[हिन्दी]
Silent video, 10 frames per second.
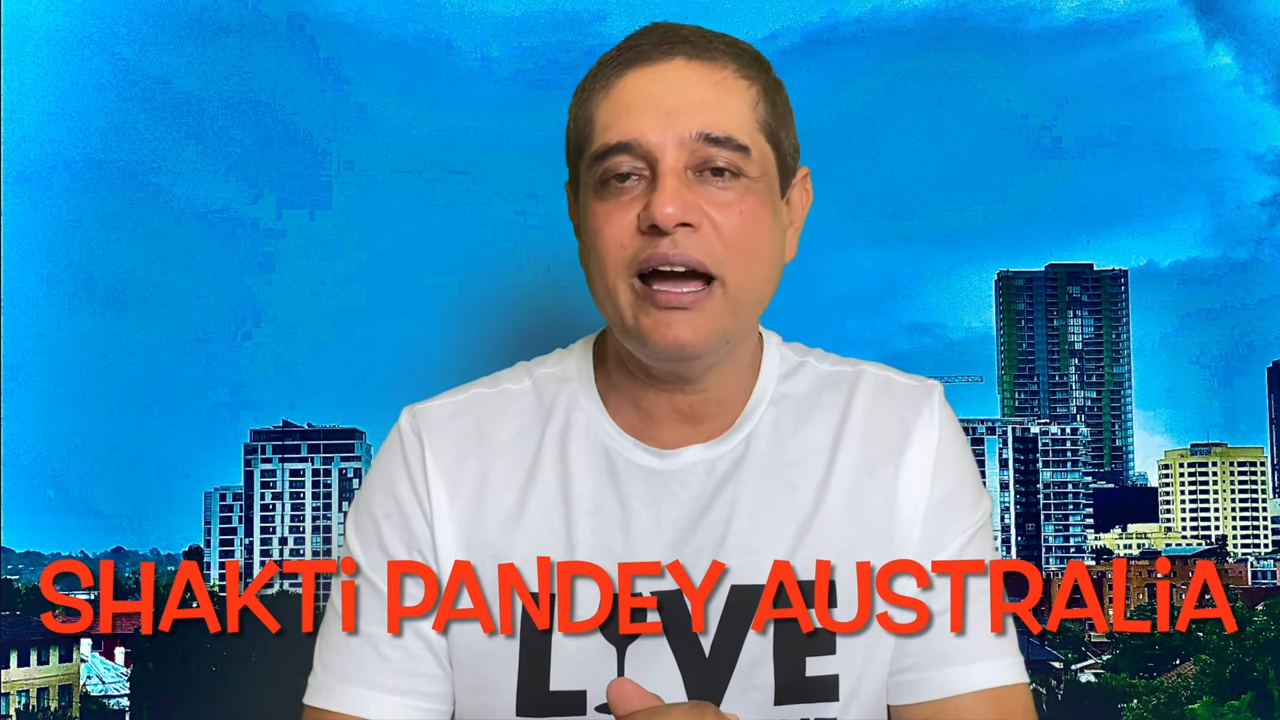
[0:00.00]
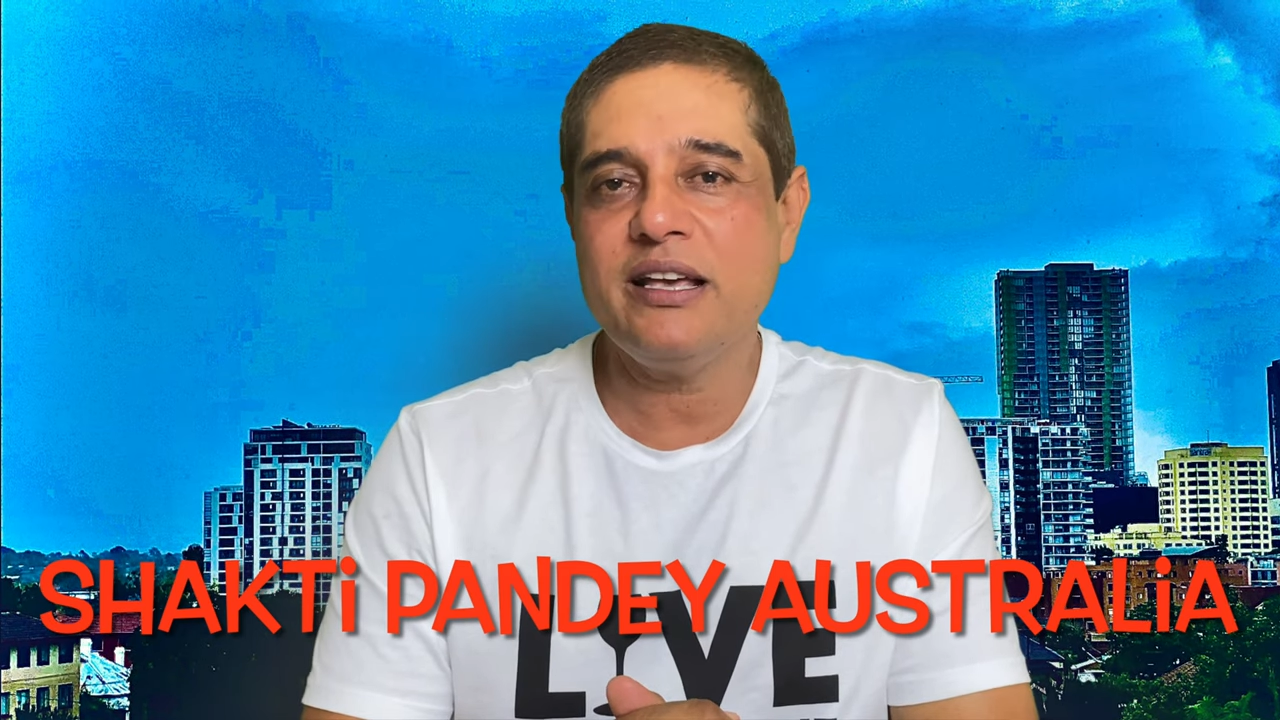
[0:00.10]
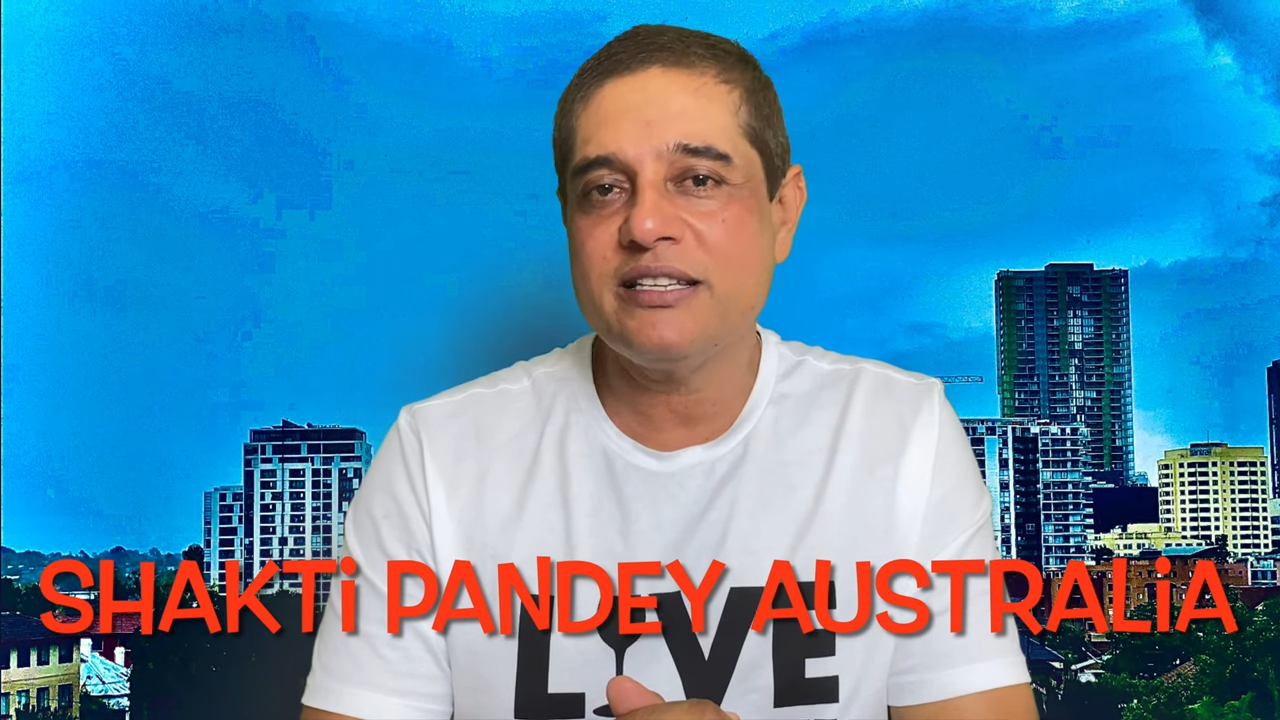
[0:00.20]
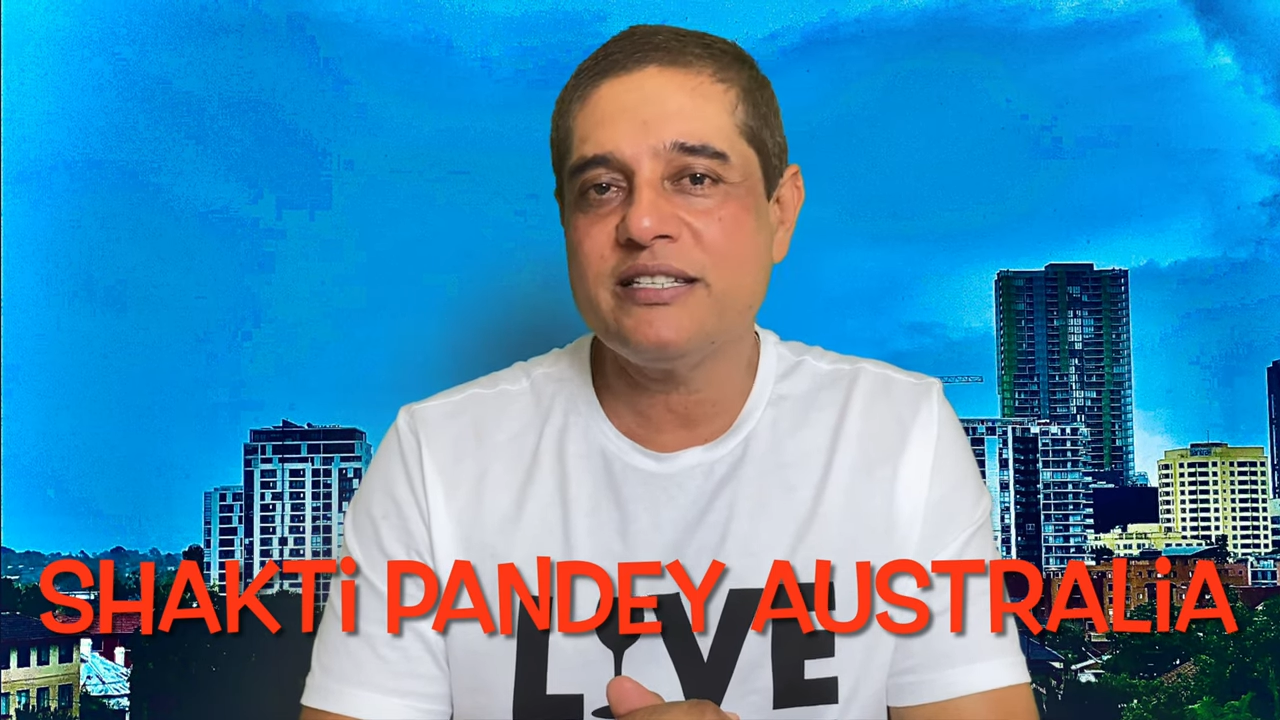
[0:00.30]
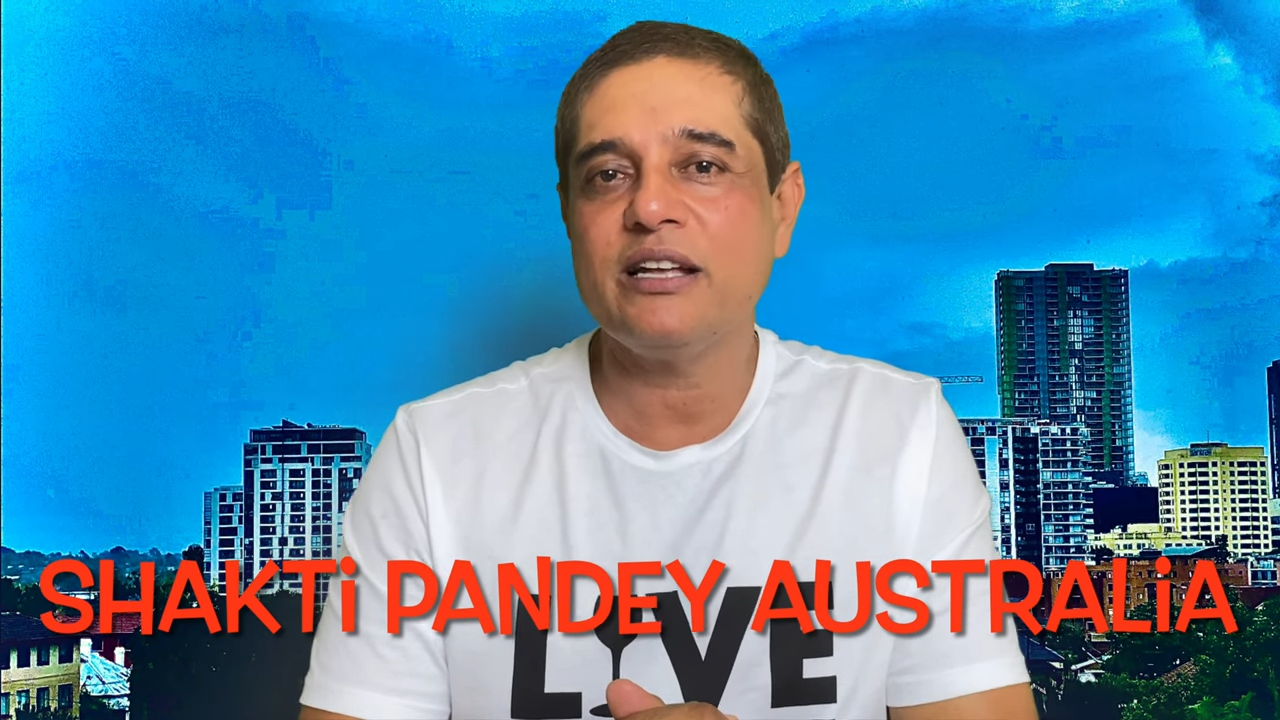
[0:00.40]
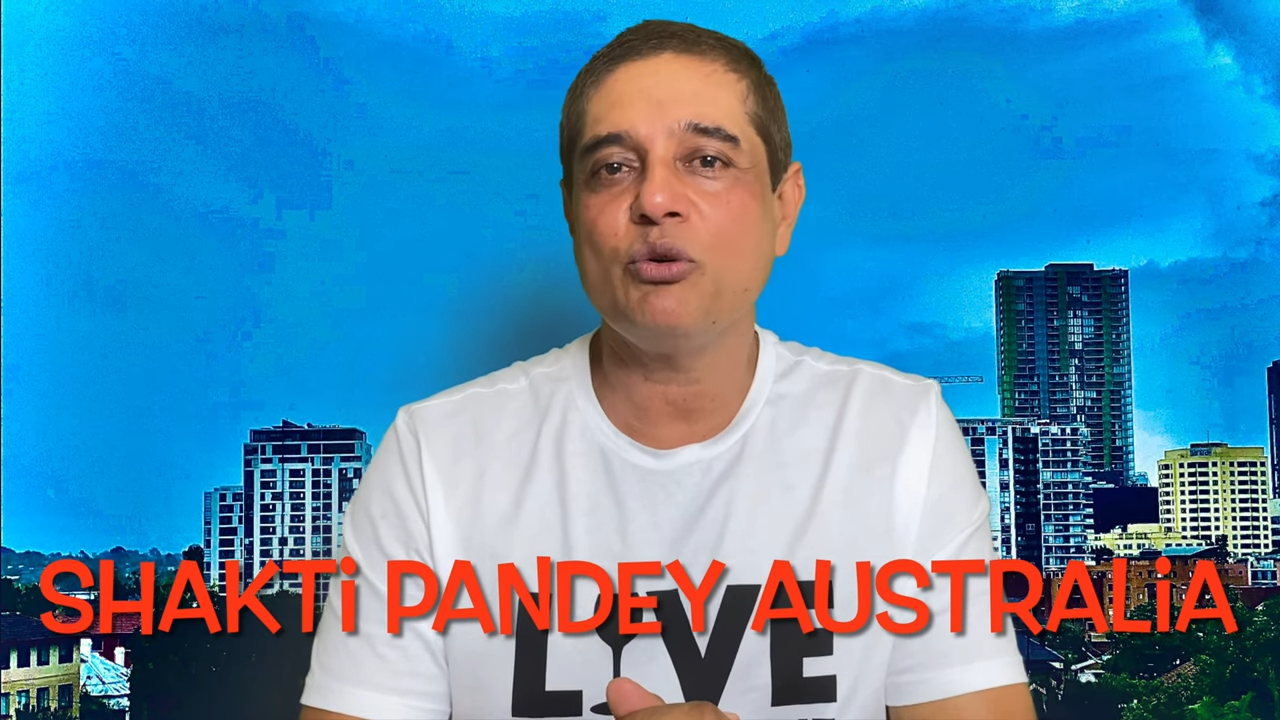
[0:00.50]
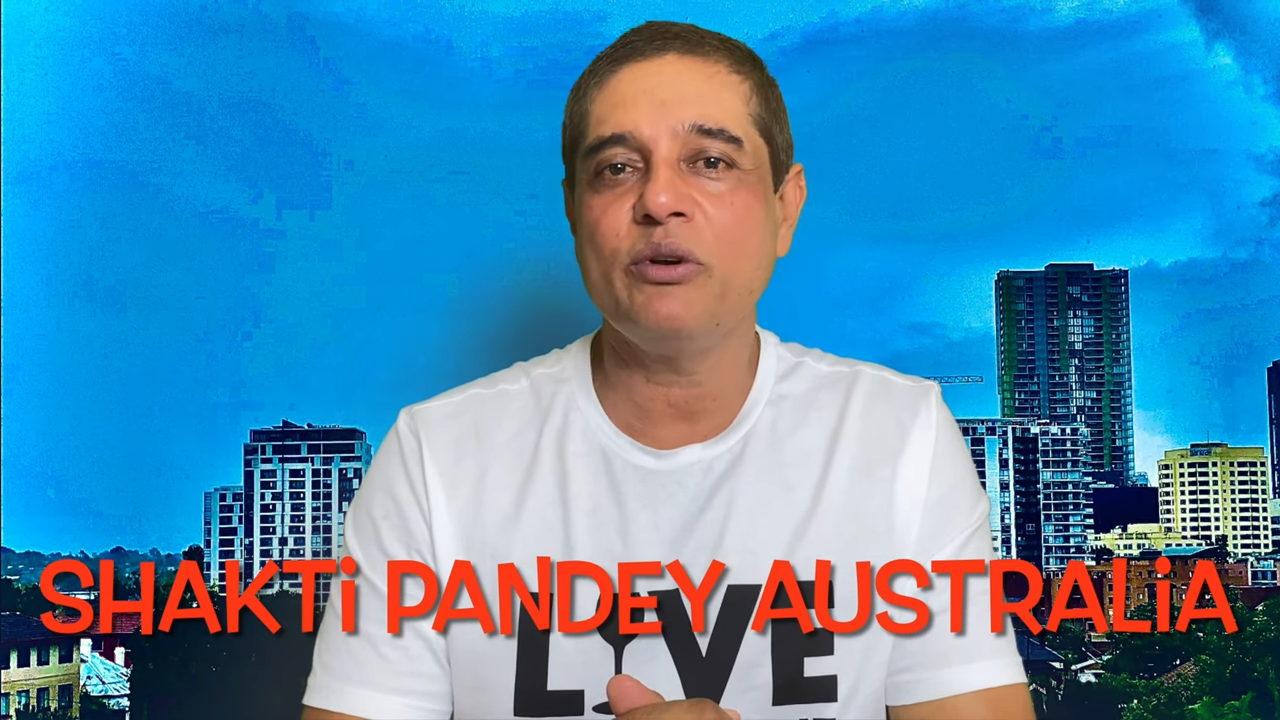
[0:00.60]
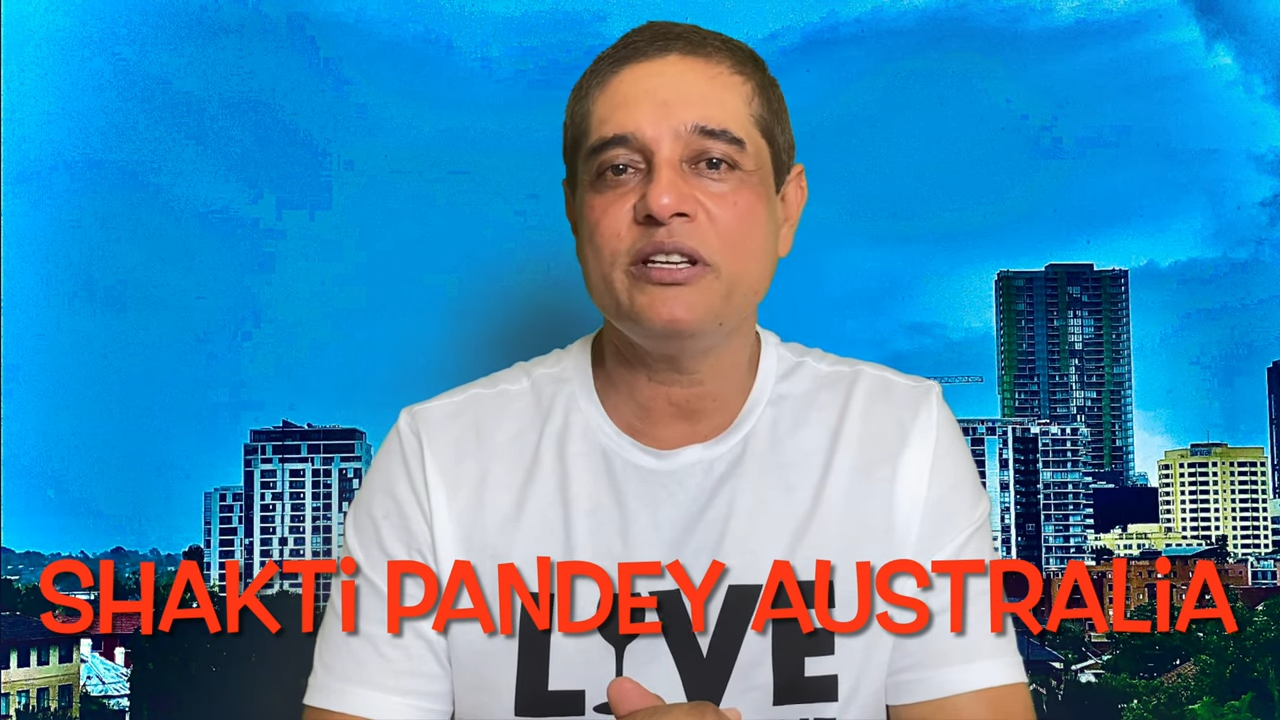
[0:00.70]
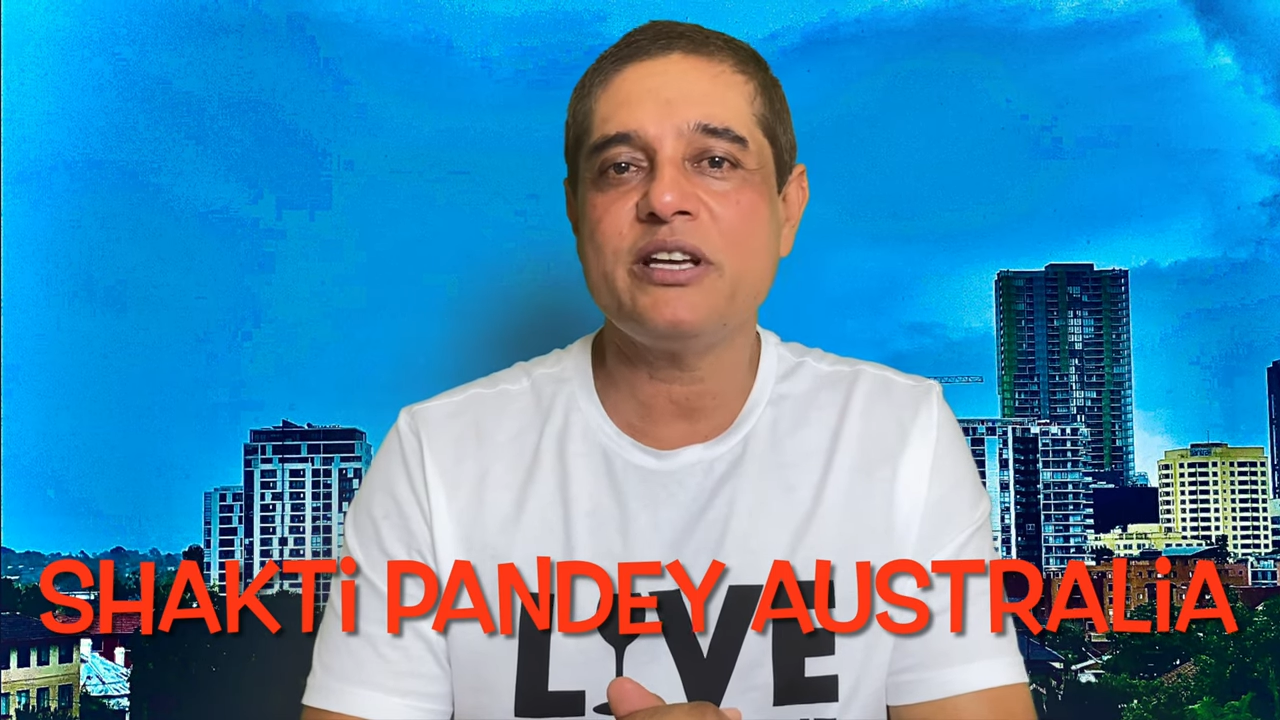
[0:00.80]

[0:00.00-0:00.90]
इज्जत होनी